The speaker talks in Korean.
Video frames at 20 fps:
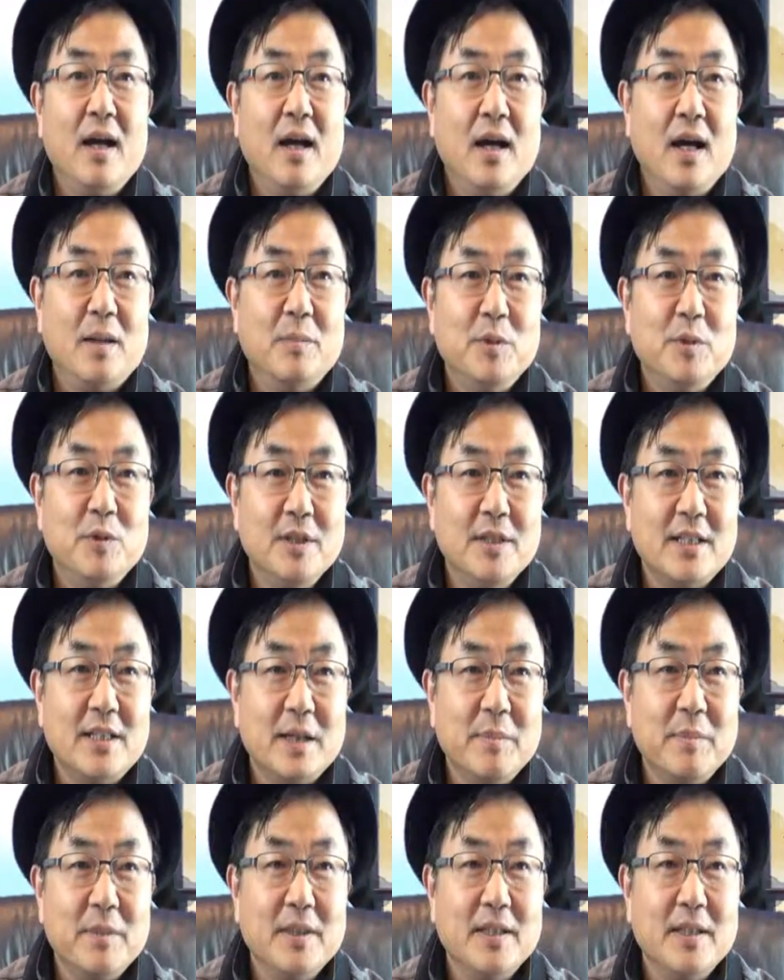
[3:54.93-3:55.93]
아, 물론 이
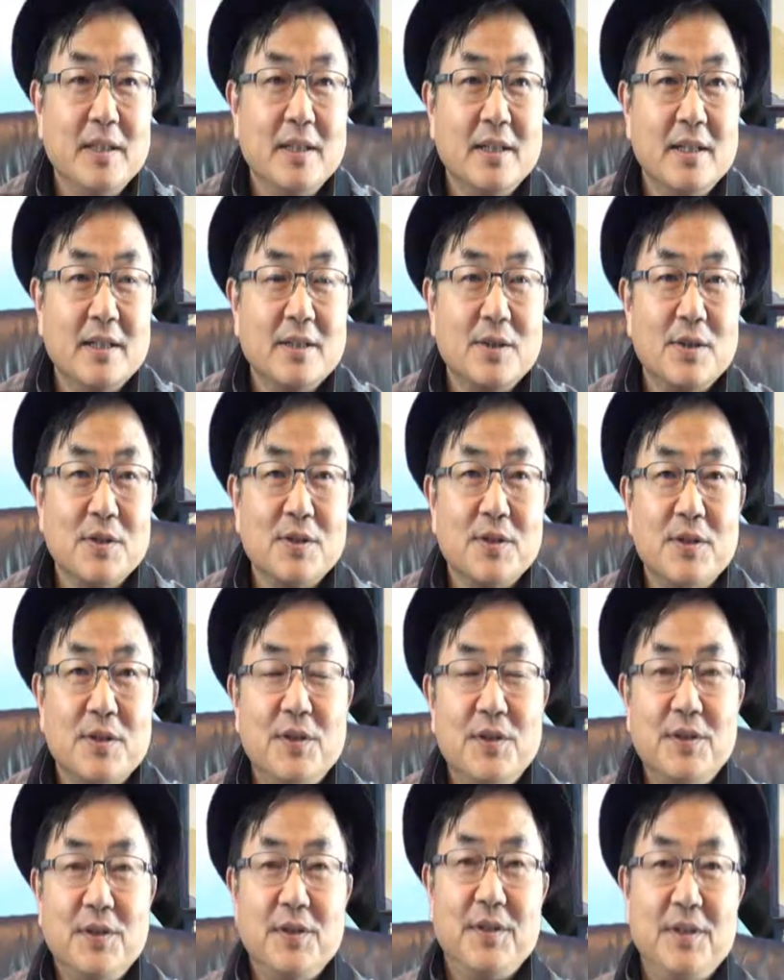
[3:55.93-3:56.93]
장비는 이렇게 서서
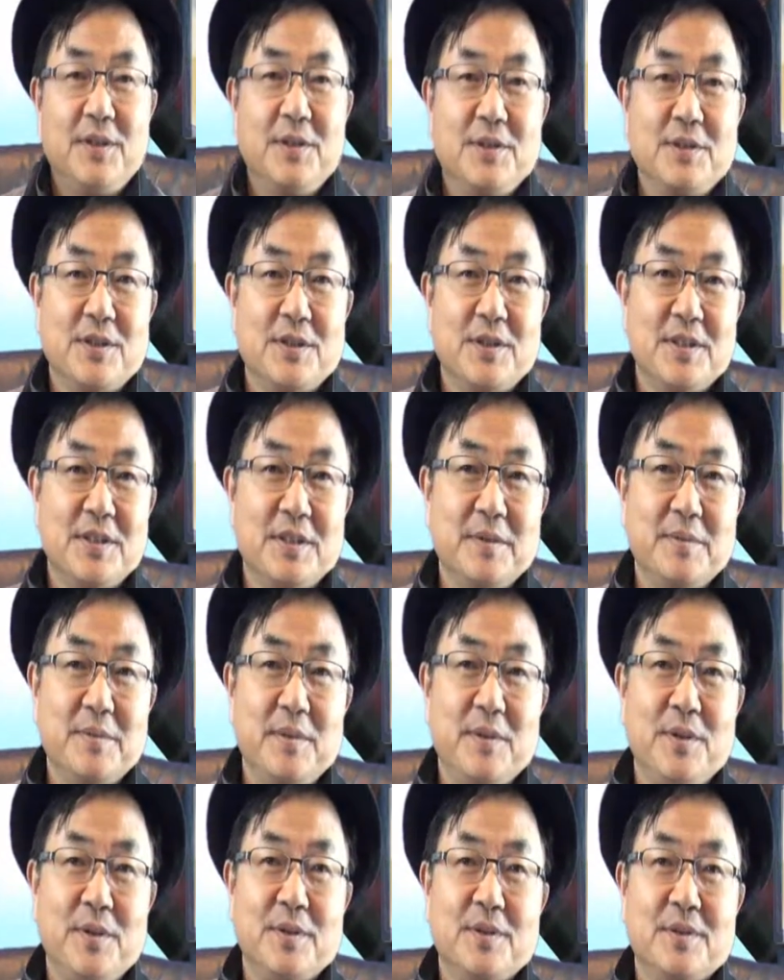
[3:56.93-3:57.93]
어, 저는 지금
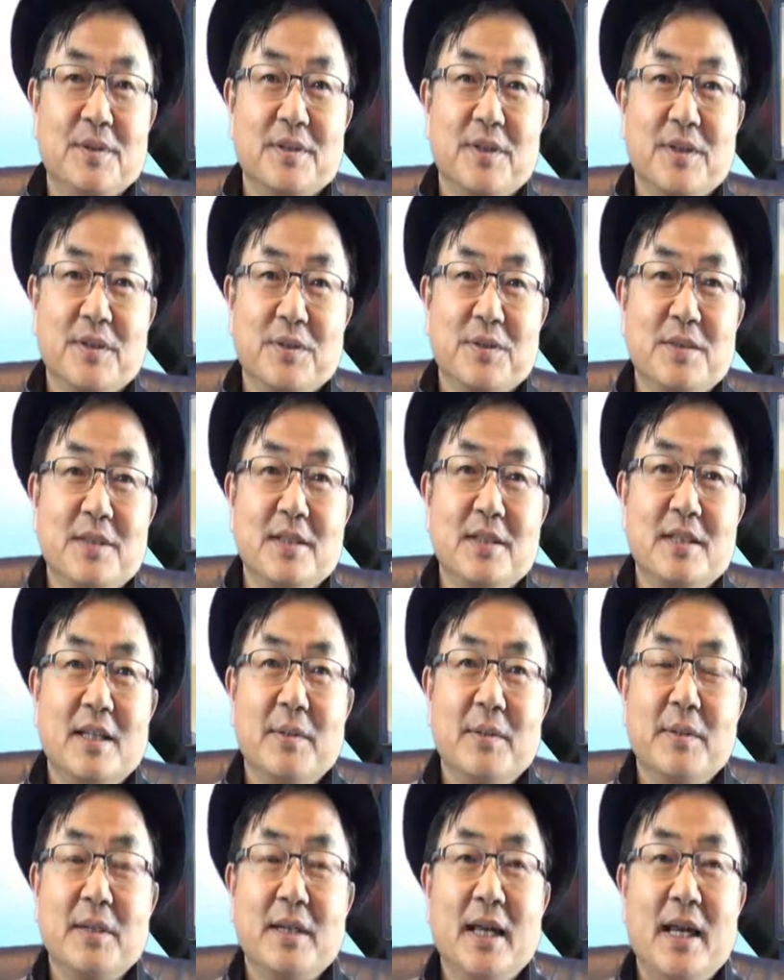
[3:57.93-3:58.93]
뭐 계속 찍다
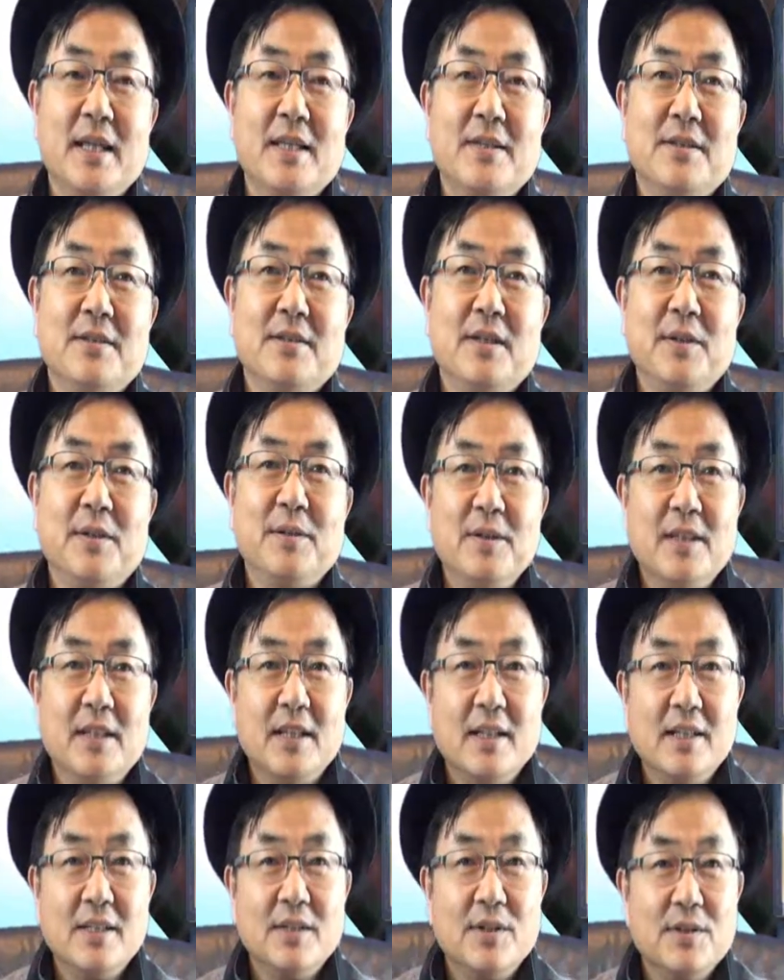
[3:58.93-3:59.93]
보니까 앉아서 하고
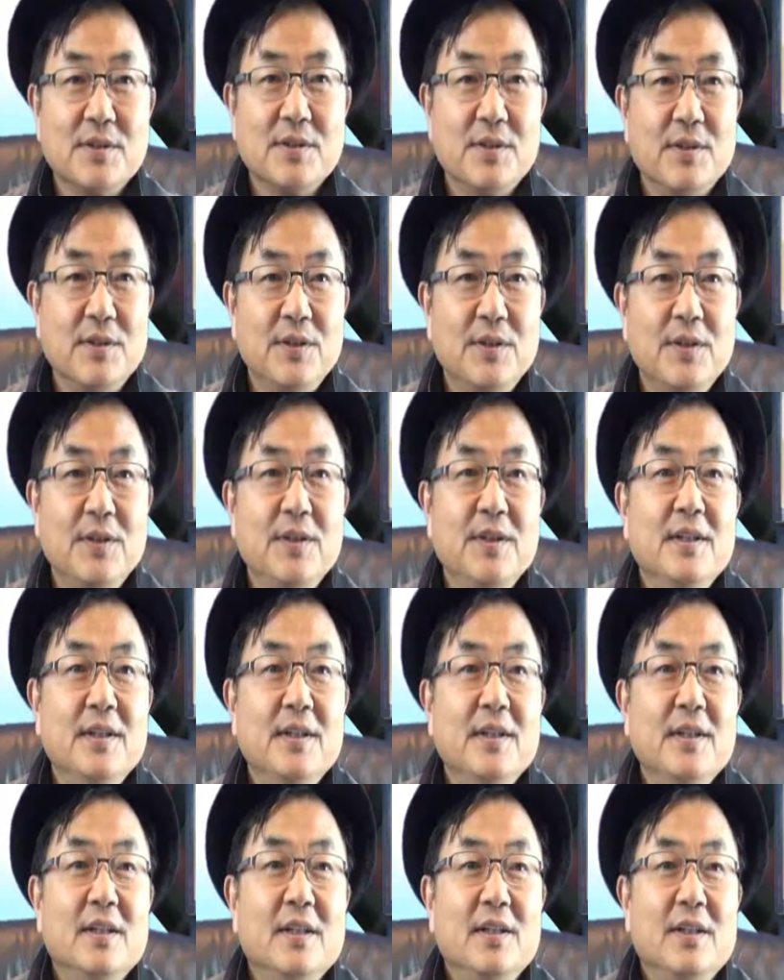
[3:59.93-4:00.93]
있는데 서서
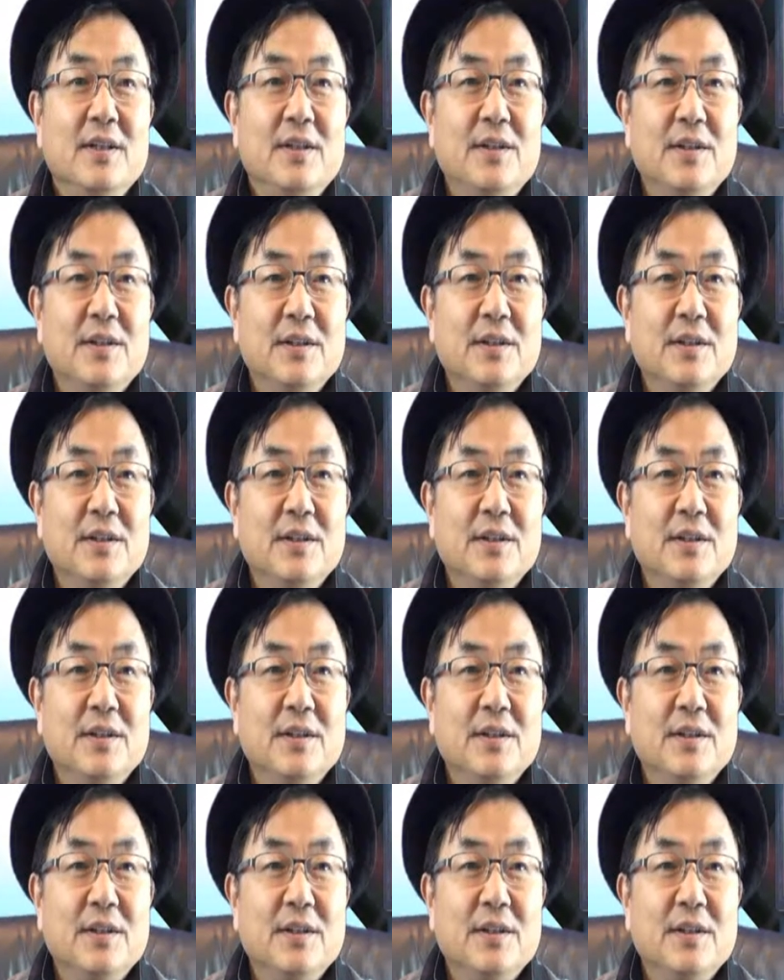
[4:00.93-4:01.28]
어,